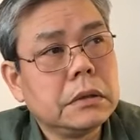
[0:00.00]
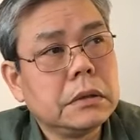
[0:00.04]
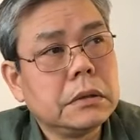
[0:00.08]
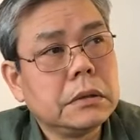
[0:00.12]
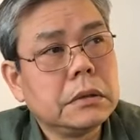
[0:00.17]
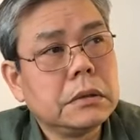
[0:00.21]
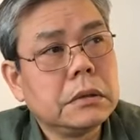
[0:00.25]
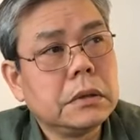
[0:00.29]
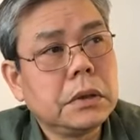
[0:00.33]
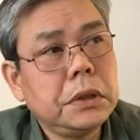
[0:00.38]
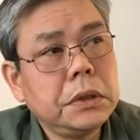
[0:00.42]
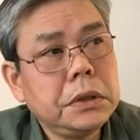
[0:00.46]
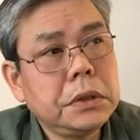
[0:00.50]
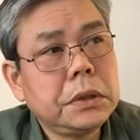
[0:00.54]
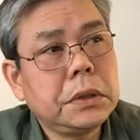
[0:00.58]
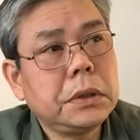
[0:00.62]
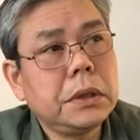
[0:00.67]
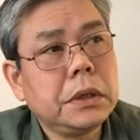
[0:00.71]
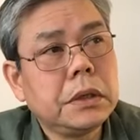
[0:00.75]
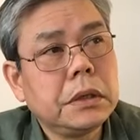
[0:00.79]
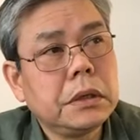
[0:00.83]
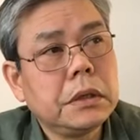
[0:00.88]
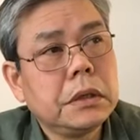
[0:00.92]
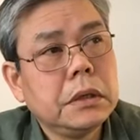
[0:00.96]
nói
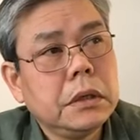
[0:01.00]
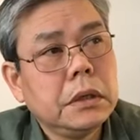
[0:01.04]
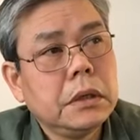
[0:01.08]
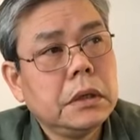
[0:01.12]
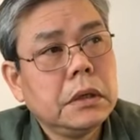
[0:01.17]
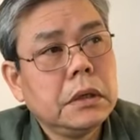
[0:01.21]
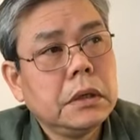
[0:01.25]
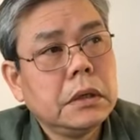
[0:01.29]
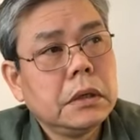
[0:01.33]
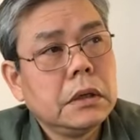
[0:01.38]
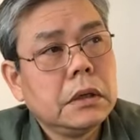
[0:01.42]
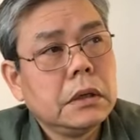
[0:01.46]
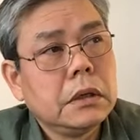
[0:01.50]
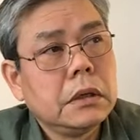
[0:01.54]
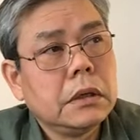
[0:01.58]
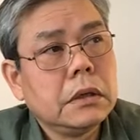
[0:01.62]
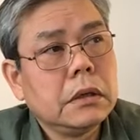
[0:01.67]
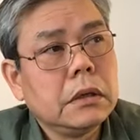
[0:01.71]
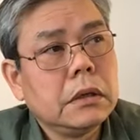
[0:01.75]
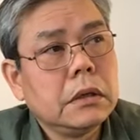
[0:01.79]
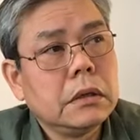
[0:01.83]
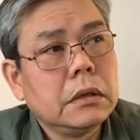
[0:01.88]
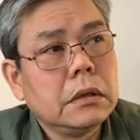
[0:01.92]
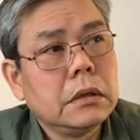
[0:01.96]
chuyện uh,
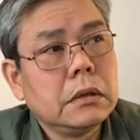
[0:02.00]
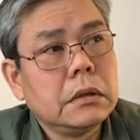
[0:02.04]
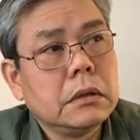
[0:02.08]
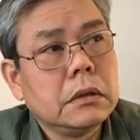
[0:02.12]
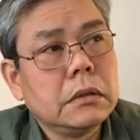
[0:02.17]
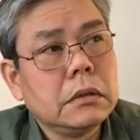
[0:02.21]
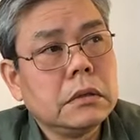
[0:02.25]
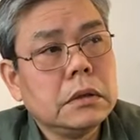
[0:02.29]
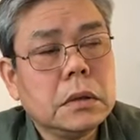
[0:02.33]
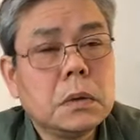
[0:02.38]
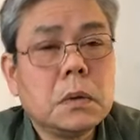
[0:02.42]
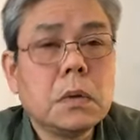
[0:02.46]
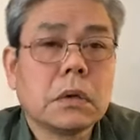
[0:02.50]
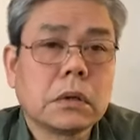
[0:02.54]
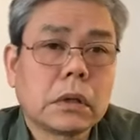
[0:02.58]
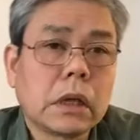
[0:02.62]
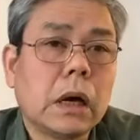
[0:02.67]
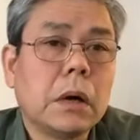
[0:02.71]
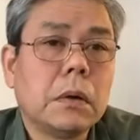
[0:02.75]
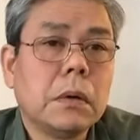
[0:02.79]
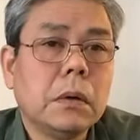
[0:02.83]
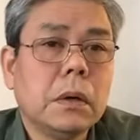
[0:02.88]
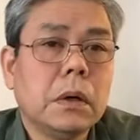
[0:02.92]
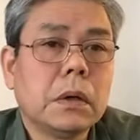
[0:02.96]
những cuộc
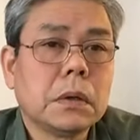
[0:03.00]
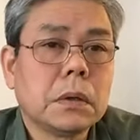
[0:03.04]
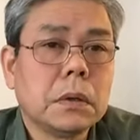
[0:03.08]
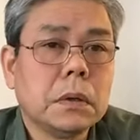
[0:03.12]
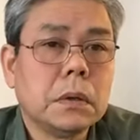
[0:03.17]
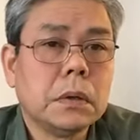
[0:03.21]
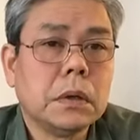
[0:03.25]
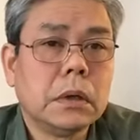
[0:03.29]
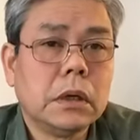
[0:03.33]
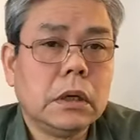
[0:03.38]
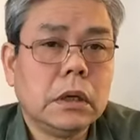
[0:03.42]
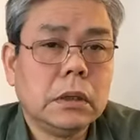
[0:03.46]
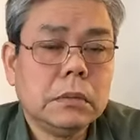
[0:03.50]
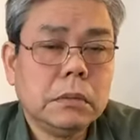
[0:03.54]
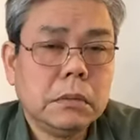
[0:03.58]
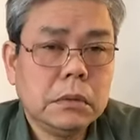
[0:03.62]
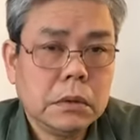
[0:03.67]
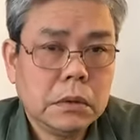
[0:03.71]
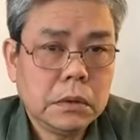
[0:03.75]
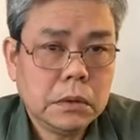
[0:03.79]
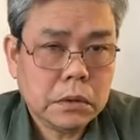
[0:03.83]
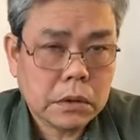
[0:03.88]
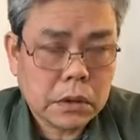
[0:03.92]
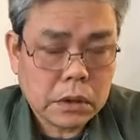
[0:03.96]
thảo luận của
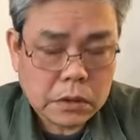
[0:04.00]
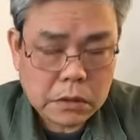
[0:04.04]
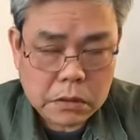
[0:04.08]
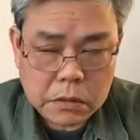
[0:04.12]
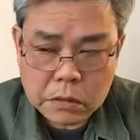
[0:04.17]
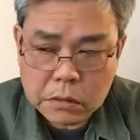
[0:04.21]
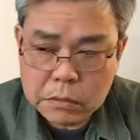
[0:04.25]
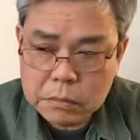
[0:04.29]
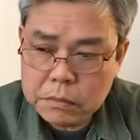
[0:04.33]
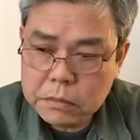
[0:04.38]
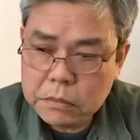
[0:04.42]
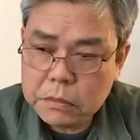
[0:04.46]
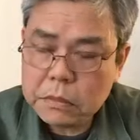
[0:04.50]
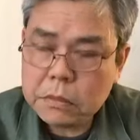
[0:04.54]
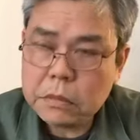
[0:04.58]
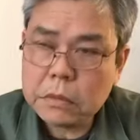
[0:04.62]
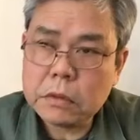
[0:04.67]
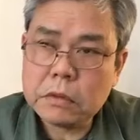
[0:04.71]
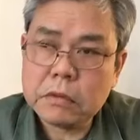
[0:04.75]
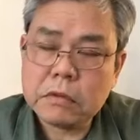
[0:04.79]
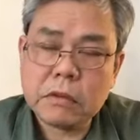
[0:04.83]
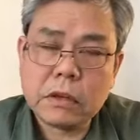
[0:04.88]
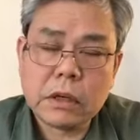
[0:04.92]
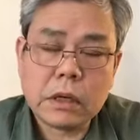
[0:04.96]
ông Donald Trump
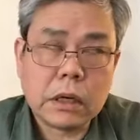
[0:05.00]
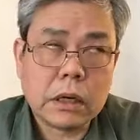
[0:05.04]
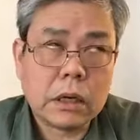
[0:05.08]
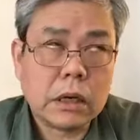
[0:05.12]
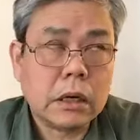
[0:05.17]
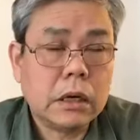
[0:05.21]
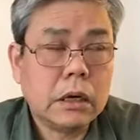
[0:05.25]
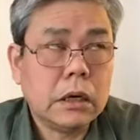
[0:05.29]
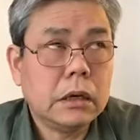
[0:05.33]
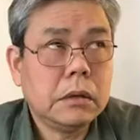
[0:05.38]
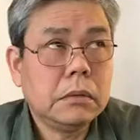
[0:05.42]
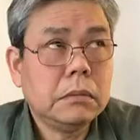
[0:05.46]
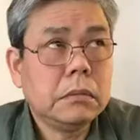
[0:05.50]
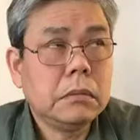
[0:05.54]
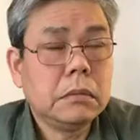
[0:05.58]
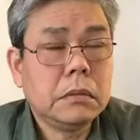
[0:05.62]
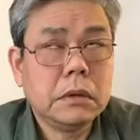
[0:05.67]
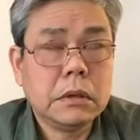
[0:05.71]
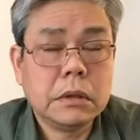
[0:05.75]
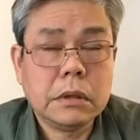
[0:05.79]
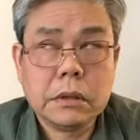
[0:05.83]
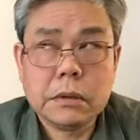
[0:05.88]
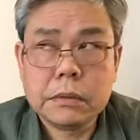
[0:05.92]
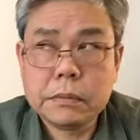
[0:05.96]
và ông
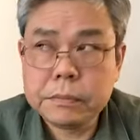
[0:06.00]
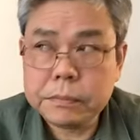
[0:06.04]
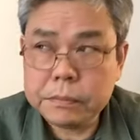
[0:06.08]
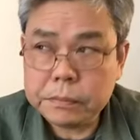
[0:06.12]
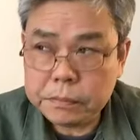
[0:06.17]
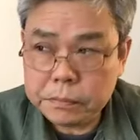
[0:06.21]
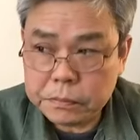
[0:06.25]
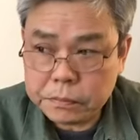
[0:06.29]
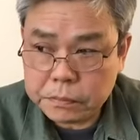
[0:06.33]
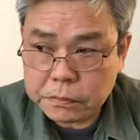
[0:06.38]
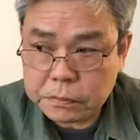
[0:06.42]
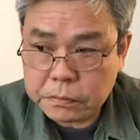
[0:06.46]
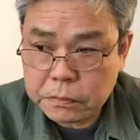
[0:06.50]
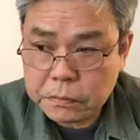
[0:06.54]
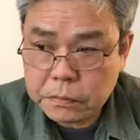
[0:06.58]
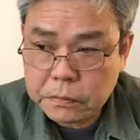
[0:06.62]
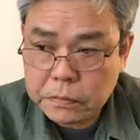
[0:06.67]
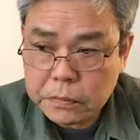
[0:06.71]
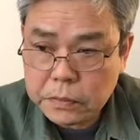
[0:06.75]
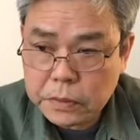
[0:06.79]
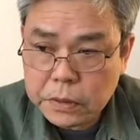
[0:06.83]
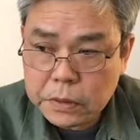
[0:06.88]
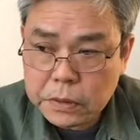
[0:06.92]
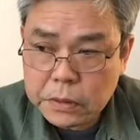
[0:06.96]
uh,
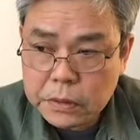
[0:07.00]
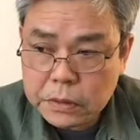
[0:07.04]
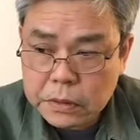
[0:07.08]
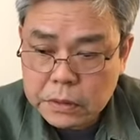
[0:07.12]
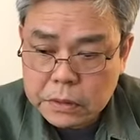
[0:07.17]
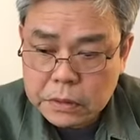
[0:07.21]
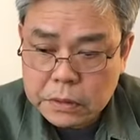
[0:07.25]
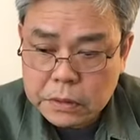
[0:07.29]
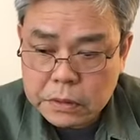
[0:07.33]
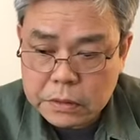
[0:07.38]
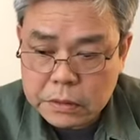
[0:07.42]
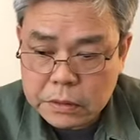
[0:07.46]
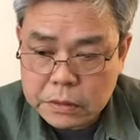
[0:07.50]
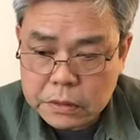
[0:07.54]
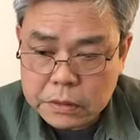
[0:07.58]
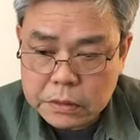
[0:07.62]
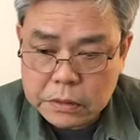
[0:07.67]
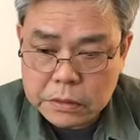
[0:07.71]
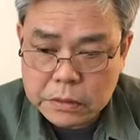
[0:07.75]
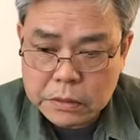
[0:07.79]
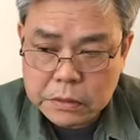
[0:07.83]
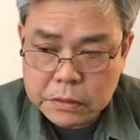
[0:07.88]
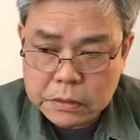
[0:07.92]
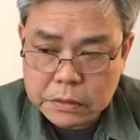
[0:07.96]

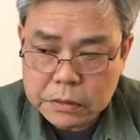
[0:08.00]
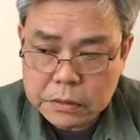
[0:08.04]
uh,